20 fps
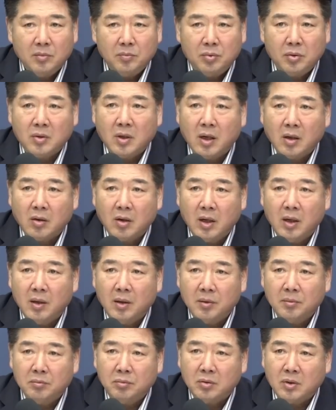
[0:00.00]

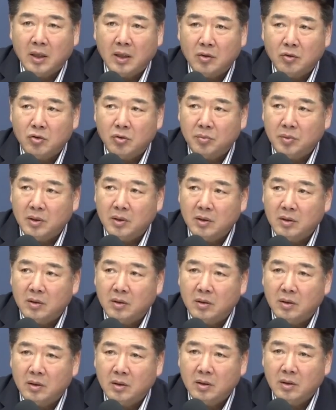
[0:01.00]
북한과 북한
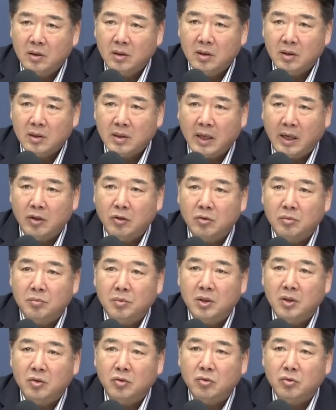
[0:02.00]
주민들을
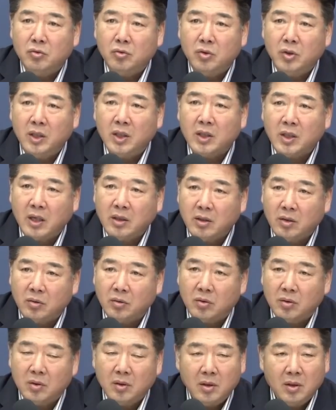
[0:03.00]
자유민주주의
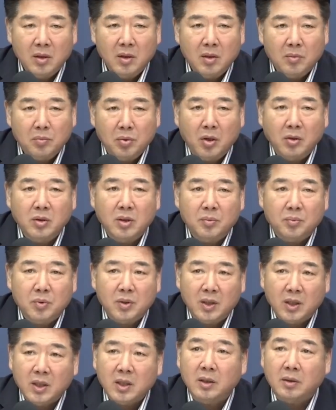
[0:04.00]
체제로
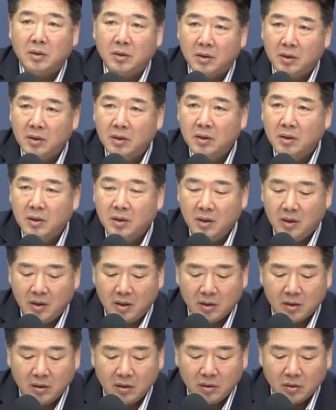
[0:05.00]
편입시키는
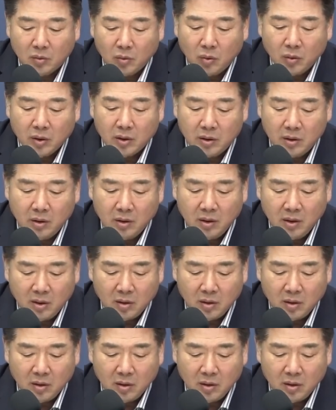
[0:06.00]
예, 그런 통일을